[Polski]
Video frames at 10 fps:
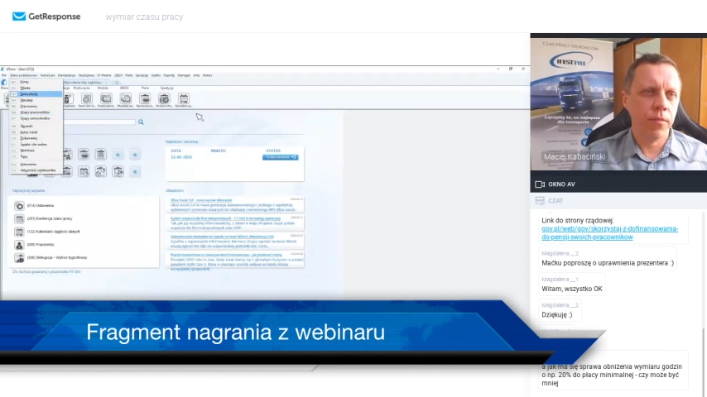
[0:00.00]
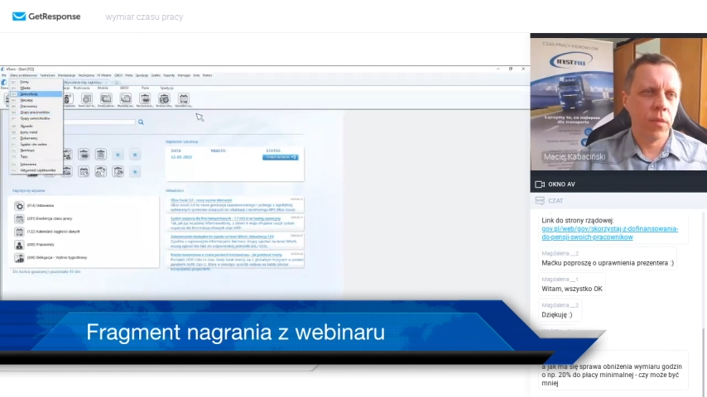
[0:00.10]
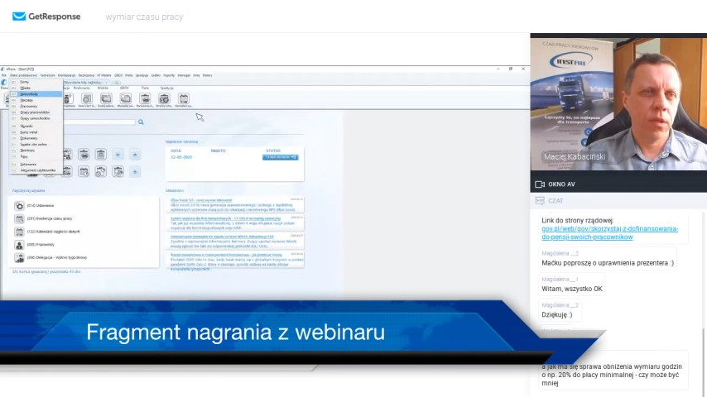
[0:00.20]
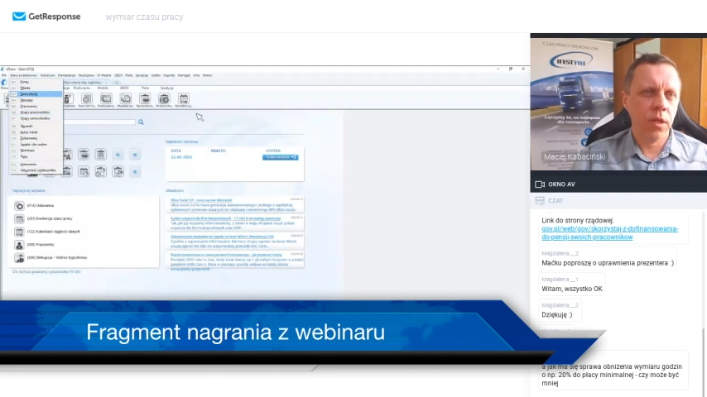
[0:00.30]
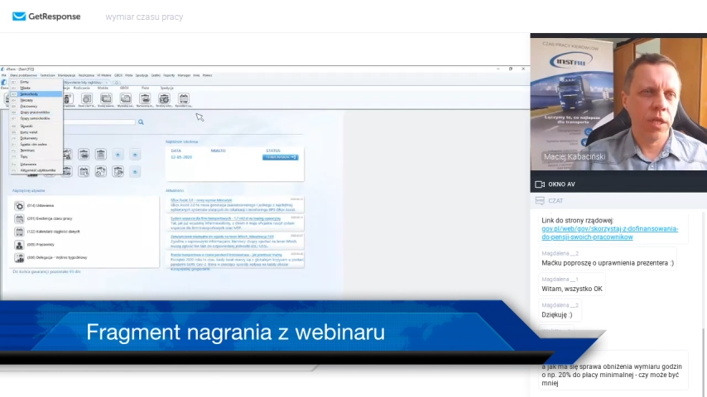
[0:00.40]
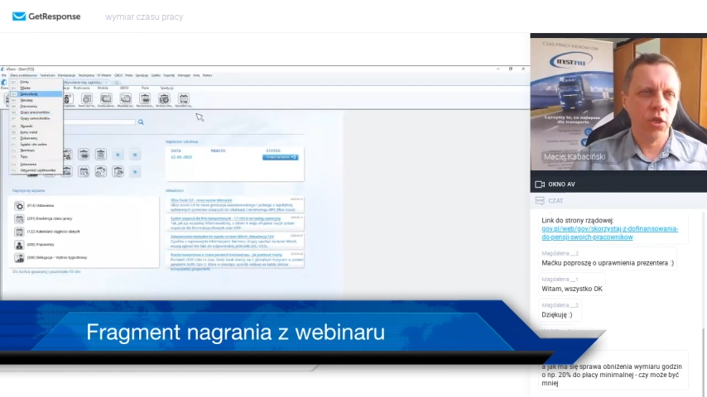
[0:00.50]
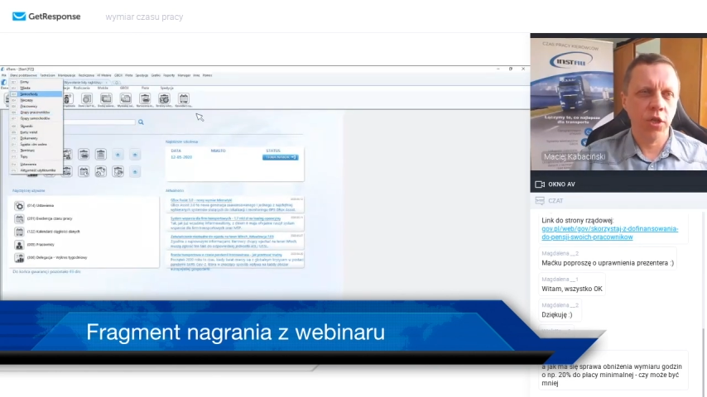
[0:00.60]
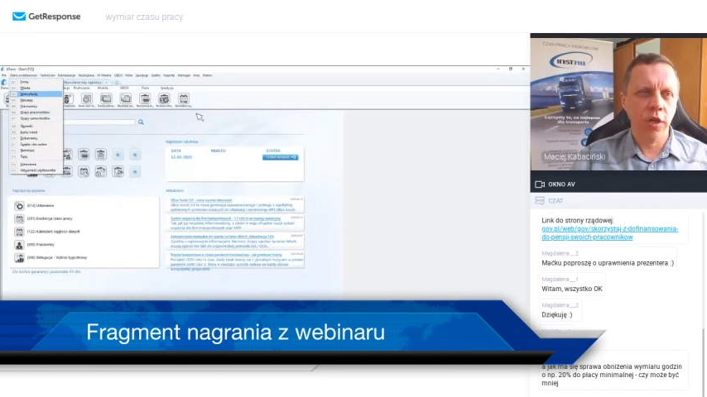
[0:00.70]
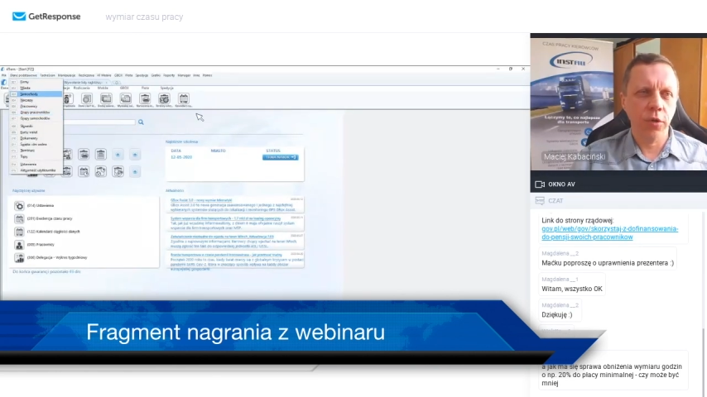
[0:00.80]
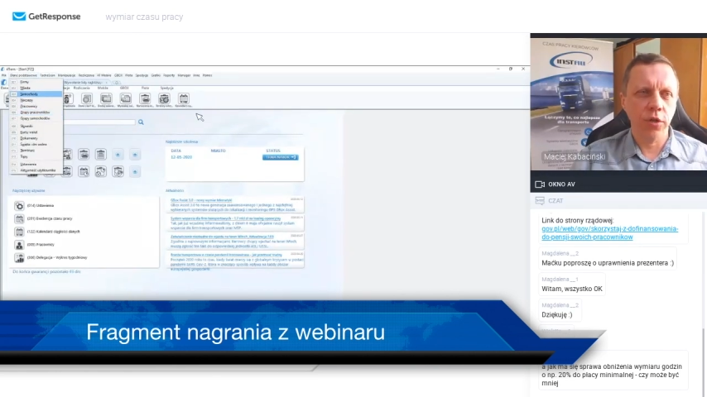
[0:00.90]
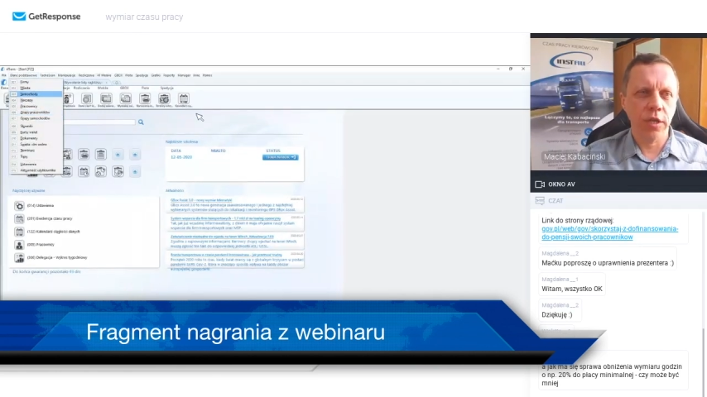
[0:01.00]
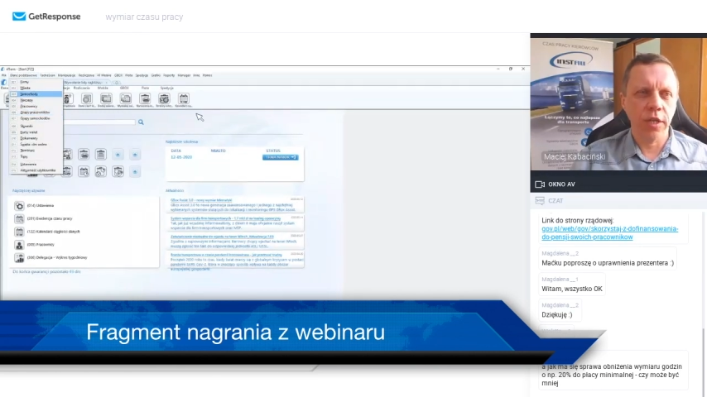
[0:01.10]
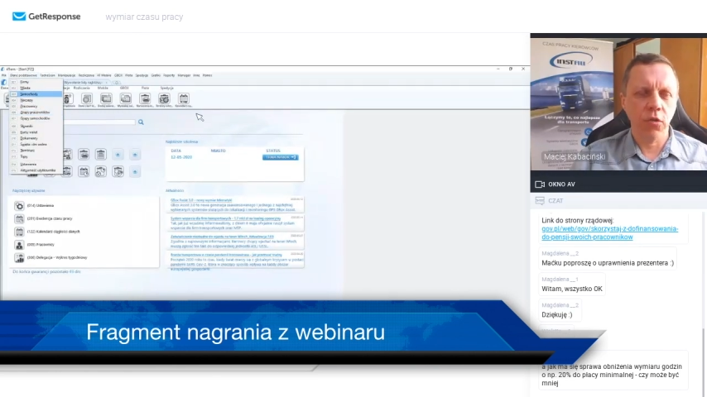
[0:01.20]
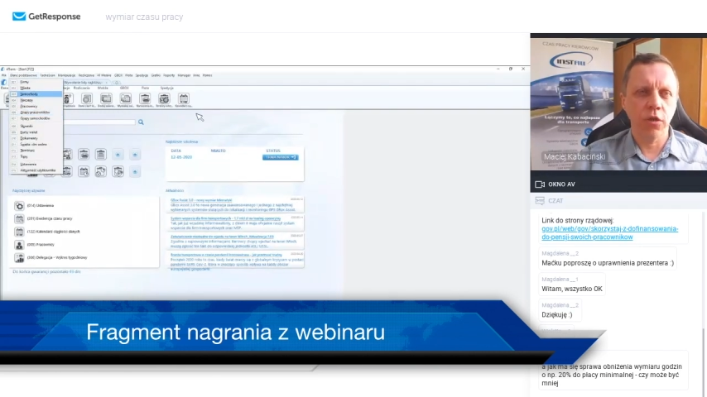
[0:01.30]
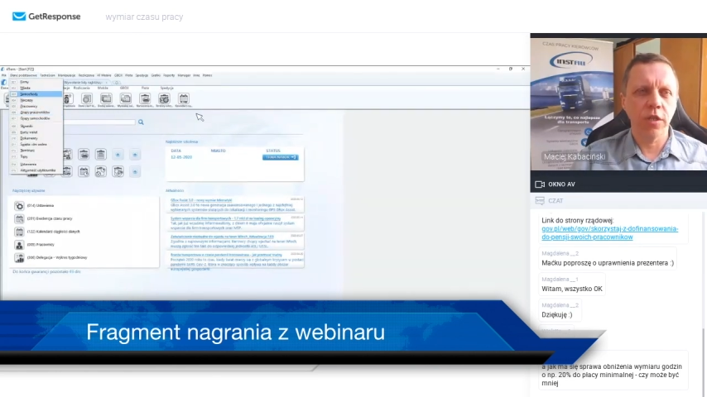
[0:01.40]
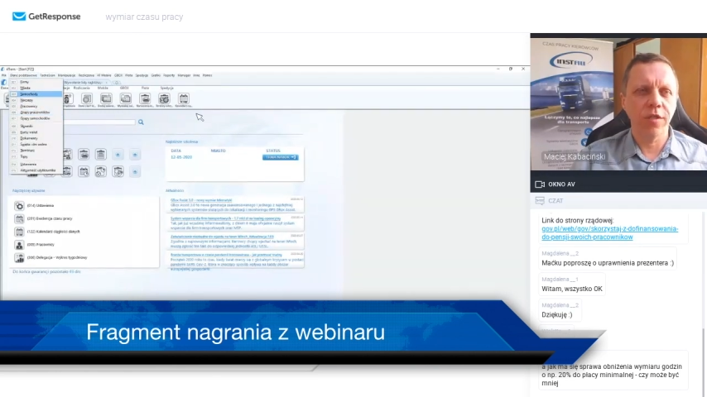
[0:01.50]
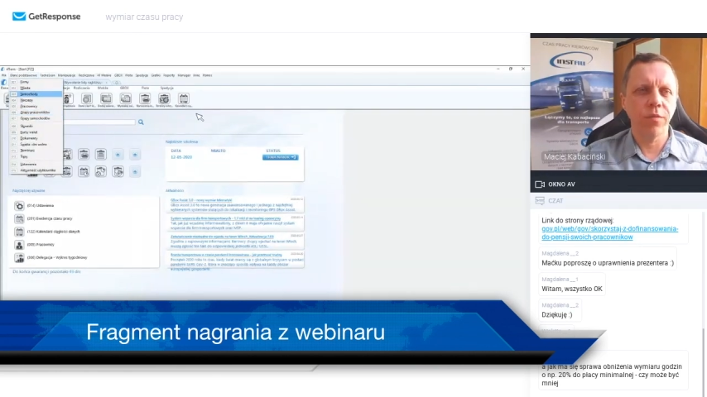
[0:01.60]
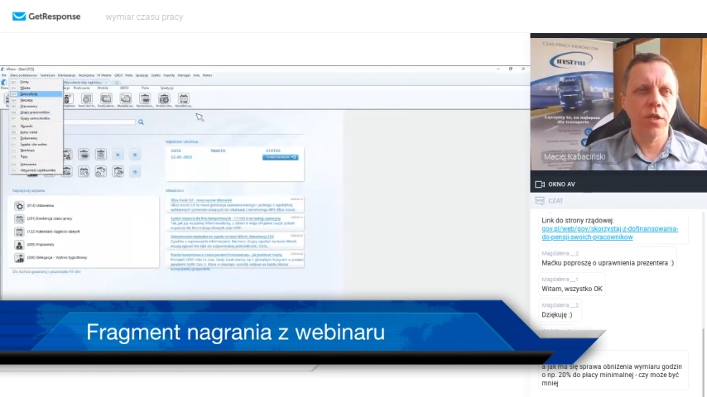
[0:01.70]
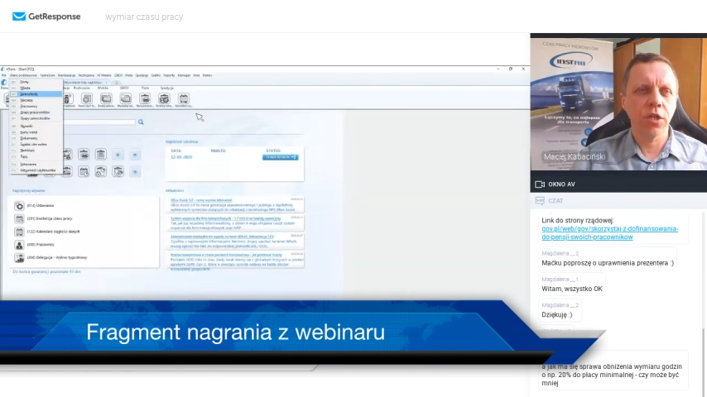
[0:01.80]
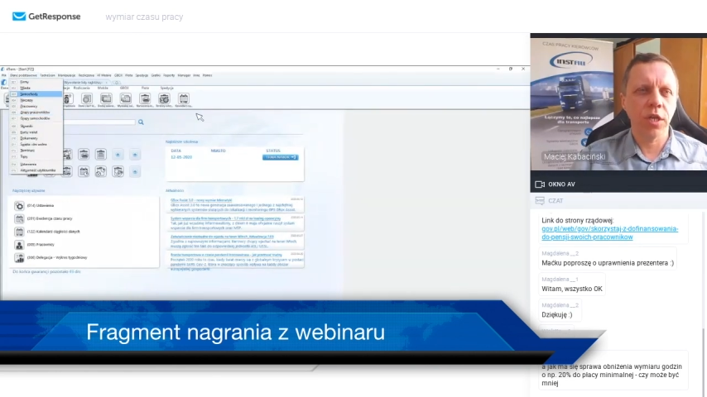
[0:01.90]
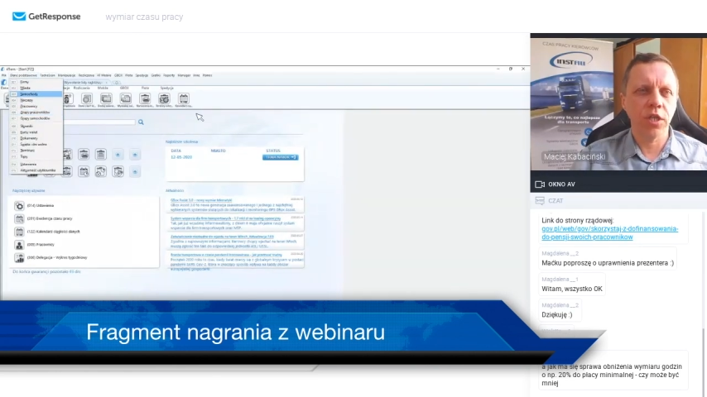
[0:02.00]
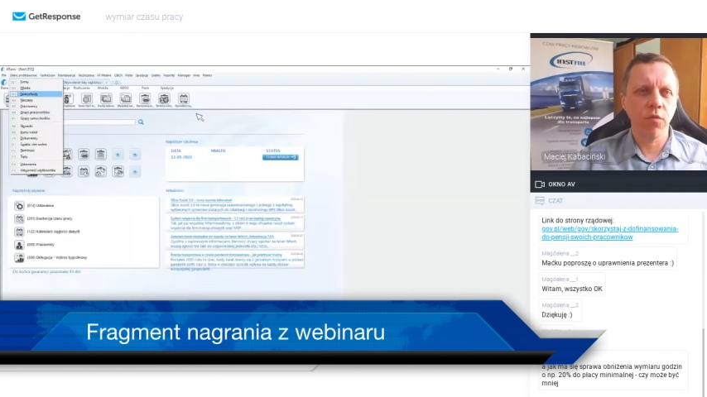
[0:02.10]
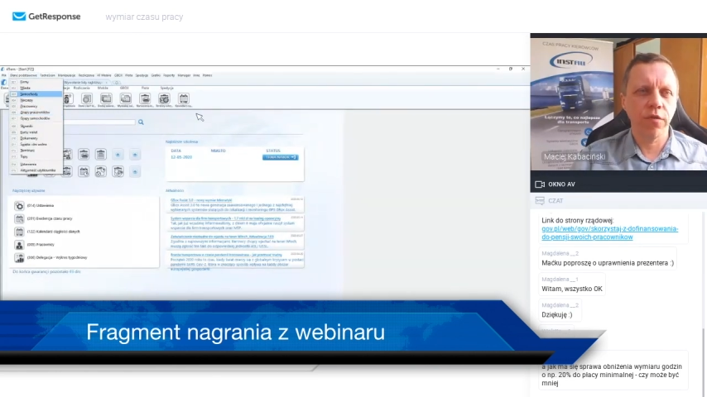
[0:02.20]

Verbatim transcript: mm, na te 4 piąte etatu, czyli zmniejszacie